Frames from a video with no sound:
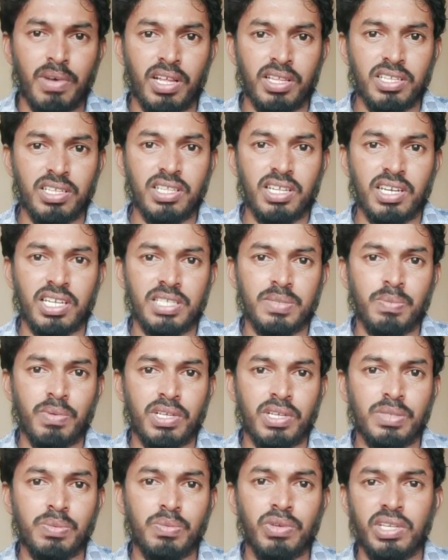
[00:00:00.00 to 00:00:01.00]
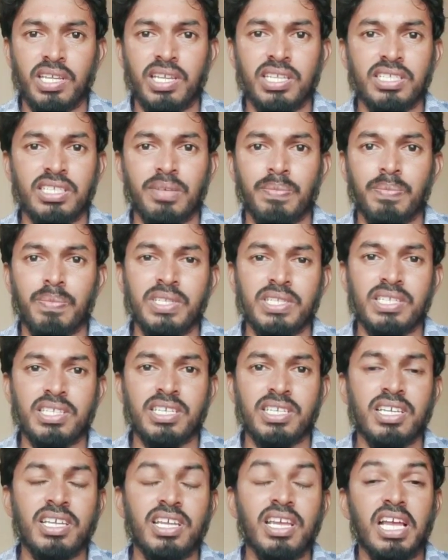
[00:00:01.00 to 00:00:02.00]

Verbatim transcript: బాధ్యత రెస్పాన్సిబిలిటీ అని చెప్పేసి